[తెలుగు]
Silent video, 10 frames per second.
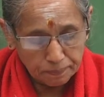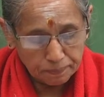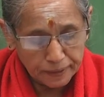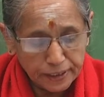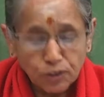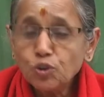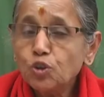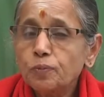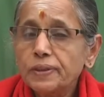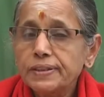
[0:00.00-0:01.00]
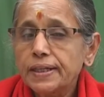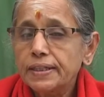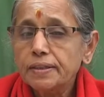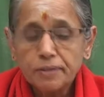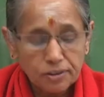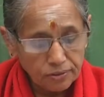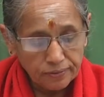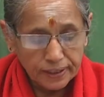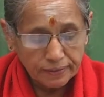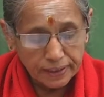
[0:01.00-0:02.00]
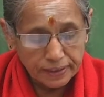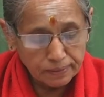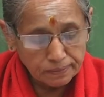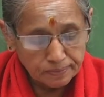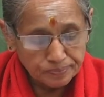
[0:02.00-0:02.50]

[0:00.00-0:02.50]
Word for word: పదకొండవ మంత్రానికి మనం ఇవాళ వెళదాం